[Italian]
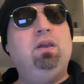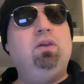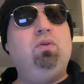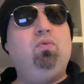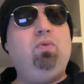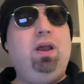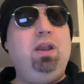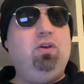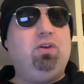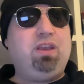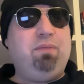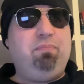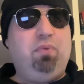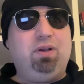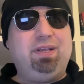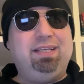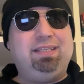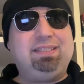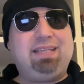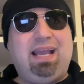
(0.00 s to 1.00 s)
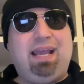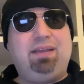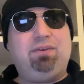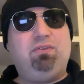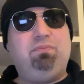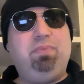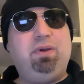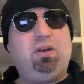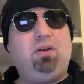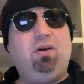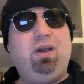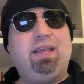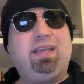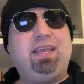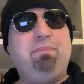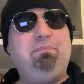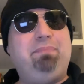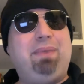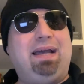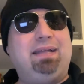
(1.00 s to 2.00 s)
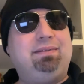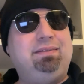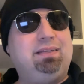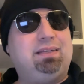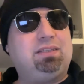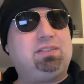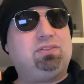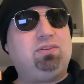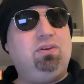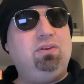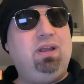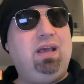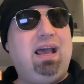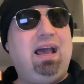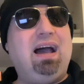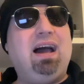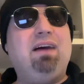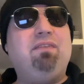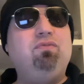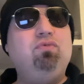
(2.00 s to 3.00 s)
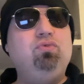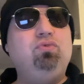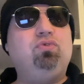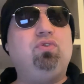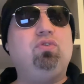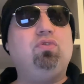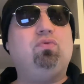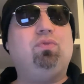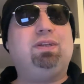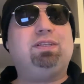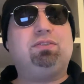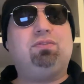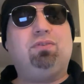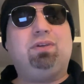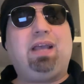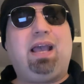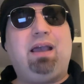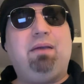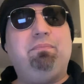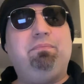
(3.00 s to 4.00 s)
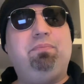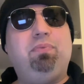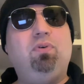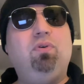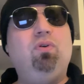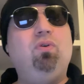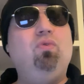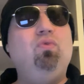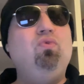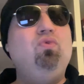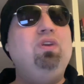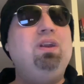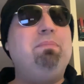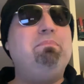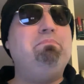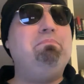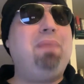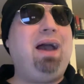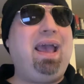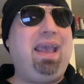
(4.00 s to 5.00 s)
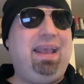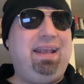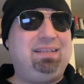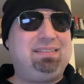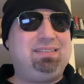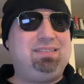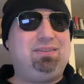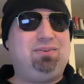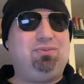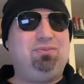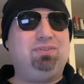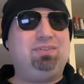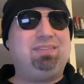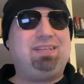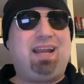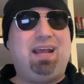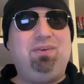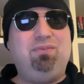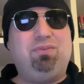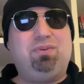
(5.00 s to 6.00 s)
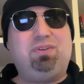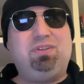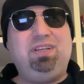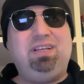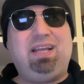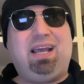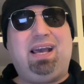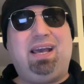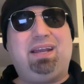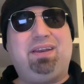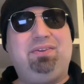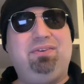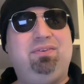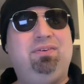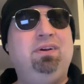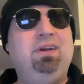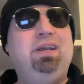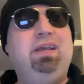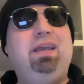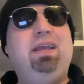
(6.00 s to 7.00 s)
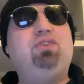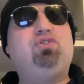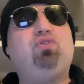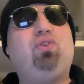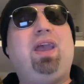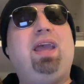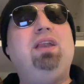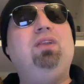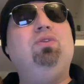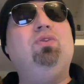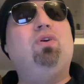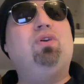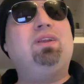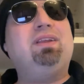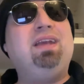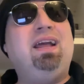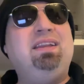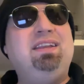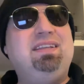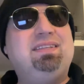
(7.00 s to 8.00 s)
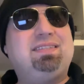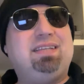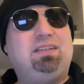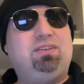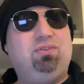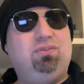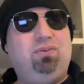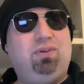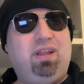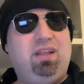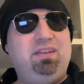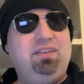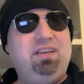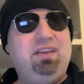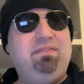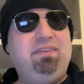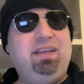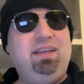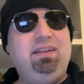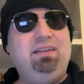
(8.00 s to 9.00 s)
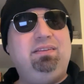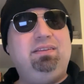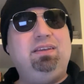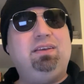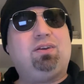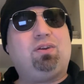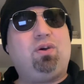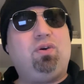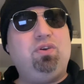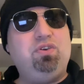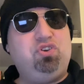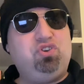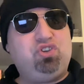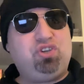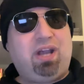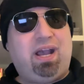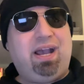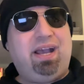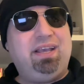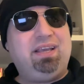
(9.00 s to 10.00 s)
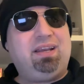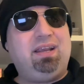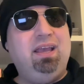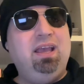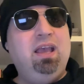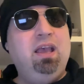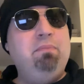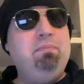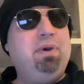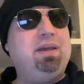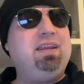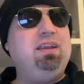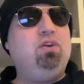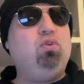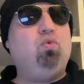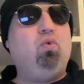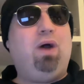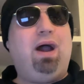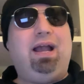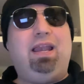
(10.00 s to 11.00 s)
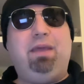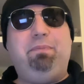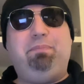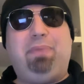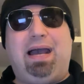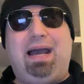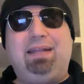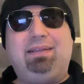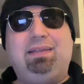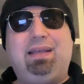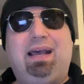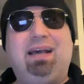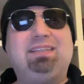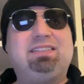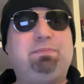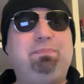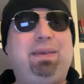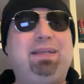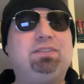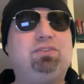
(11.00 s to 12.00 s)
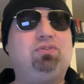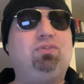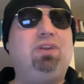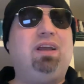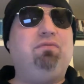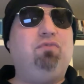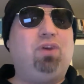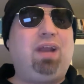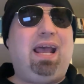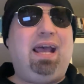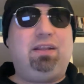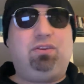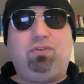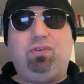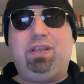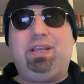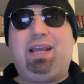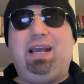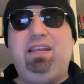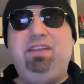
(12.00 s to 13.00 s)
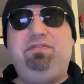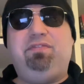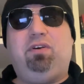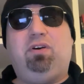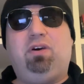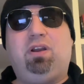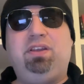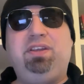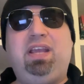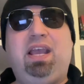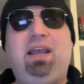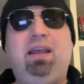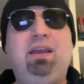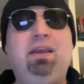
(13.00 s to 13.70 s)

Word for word: Quello che pochi sanno però è che Patterson ha avuto in questo campo un maestro straordinario, e cioè l'organizzatore di eventi Roy Shire, per il quale Pat ha spesso lavorato in California